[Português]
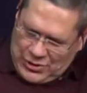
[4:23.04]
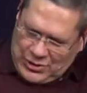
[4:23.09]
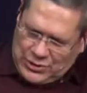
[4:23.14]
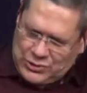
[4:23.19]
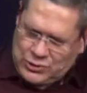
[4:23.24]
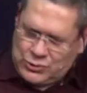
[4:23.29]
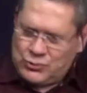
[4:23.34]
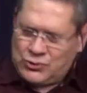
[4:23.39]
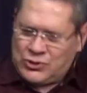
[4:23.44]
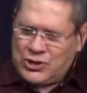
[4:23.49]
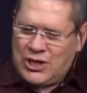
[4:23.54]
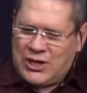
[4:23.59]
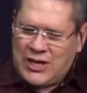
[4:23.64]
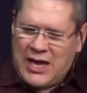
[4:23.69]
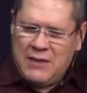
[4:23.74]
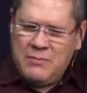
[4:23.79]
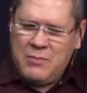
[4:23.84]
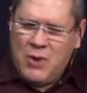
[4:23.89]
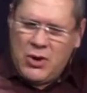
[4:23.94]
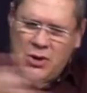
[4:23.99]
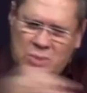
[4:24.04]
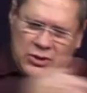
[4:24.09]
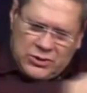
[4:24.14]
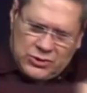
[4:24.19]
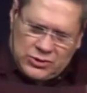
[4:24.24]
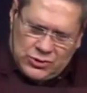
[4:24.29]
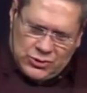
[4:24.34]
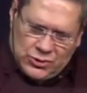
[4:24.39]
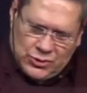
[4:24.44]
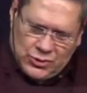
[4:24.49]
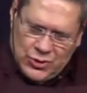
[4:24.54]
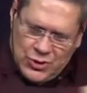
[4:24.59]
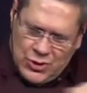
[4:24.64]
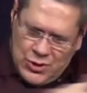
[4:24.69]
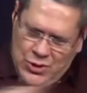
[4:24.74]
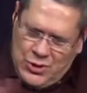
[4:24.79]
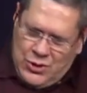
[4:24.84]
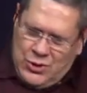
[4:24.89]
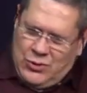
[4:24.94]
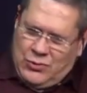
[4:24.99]
ressuscitai mortos,
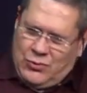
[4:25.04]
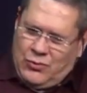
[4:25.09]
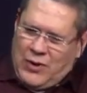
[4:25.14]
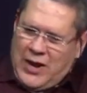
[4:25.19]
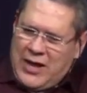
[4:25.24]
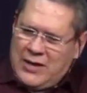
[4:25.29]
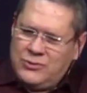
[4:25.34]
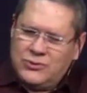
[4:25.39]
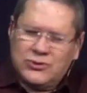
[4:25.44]
curai